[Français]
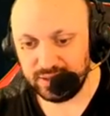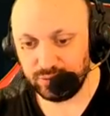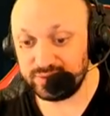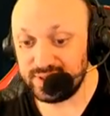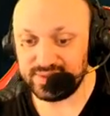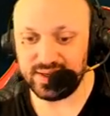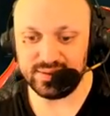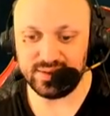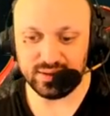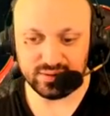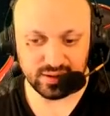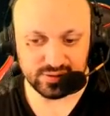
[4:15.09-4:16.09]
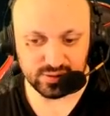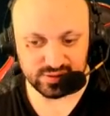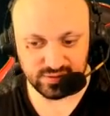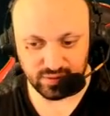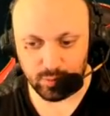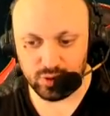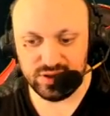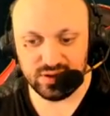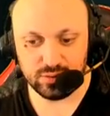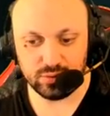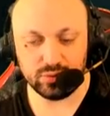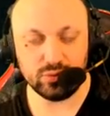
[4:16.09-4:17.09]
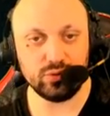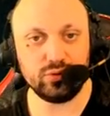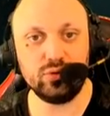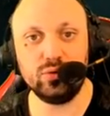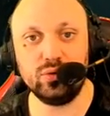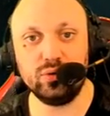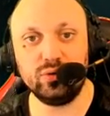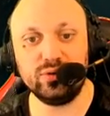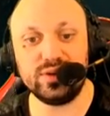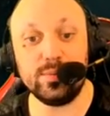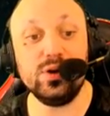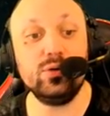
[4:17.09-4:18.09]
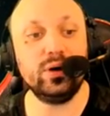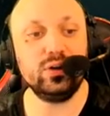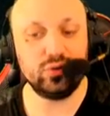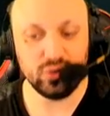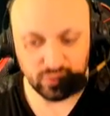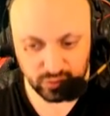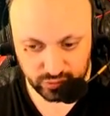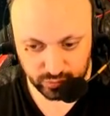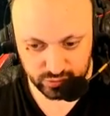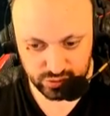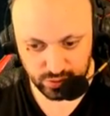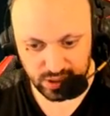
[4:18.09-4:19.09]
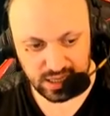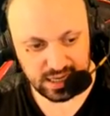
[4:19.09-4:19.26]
Donc ça c'est assez intéressant, c'est vraiment l'idée de, de s'améliorer devant son dieu.